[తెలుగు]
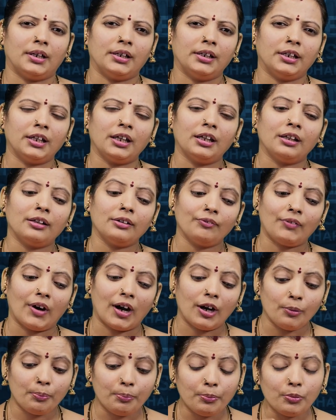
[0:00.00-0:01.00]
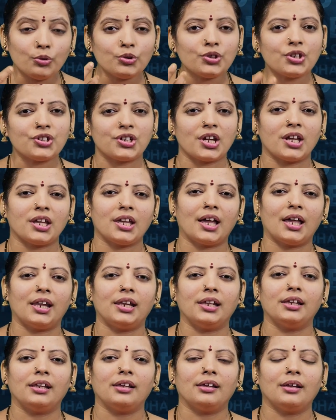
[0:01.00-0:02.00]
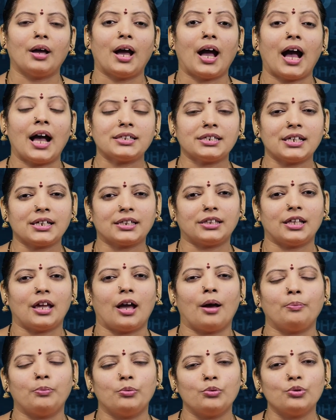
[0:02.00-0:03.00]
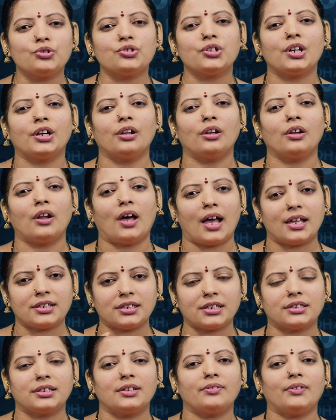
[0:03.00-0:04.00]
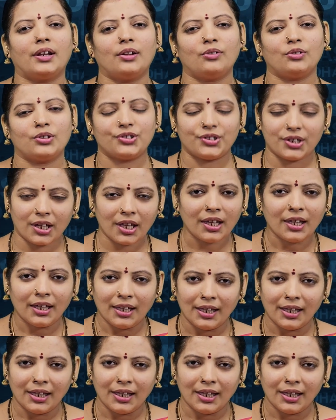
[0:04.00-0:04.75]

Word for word: అంటే వాళ్ళు పూజ చేయాలి ఆసక్తి ఆ పూజ చేయడంలో ఆసక్తి వల్ల వచ్చే